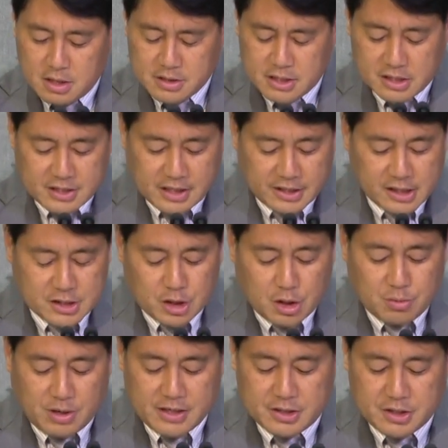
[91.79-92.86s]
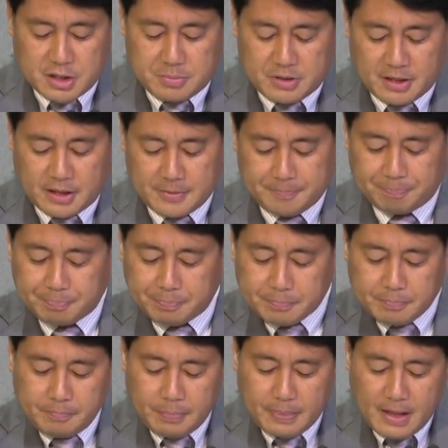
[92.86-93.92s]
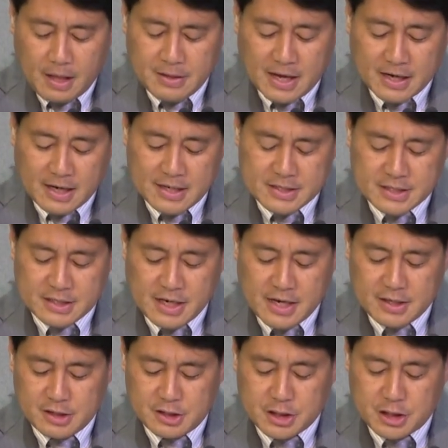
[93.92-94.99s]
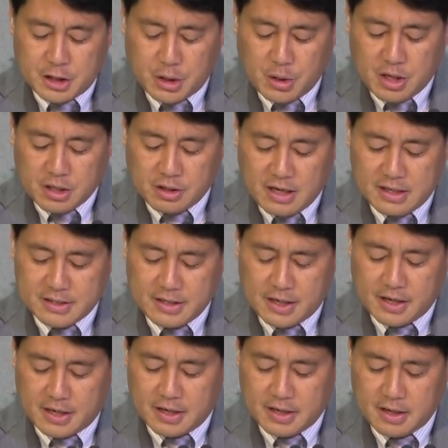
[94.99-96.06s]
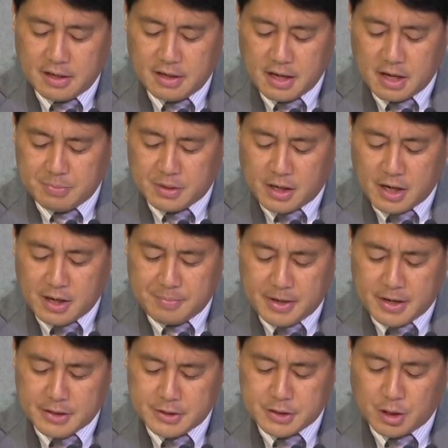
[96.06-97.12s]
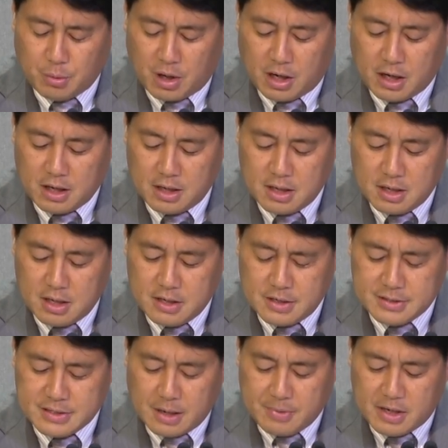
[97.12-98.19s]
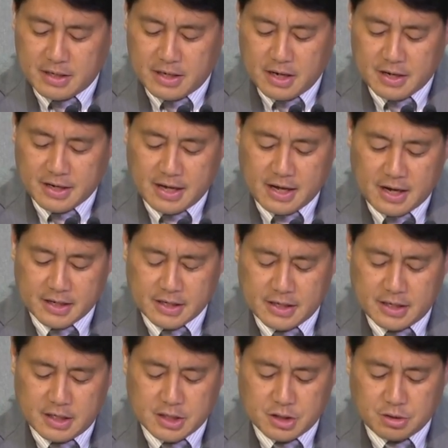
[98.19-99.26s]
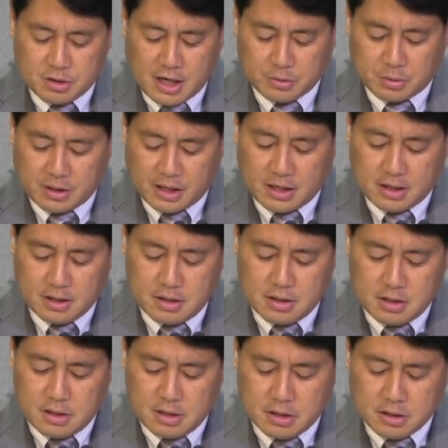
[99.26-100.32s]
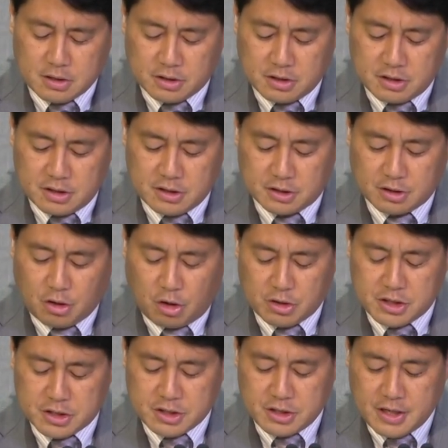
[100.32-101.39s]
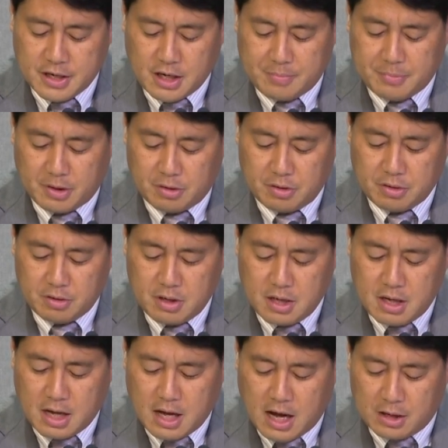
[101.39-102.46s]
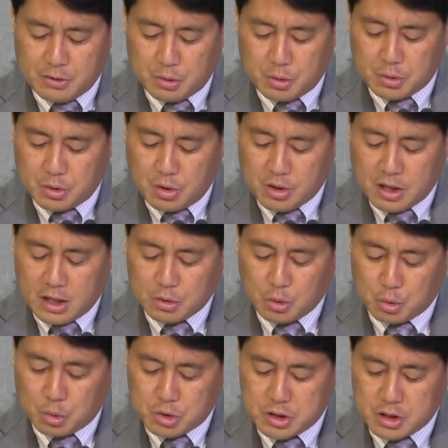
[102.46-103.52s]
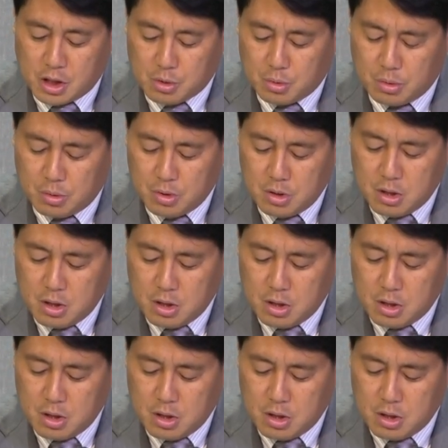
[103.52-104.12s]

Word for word: 7장 1절과 2절입니다. 내가 이스라엘을 치료하러 할 때에 에브라임의 죄와 사마리아의 악이 드러나도다. 그들은 거짓을 행하며 안으로 들어가 도둑질하고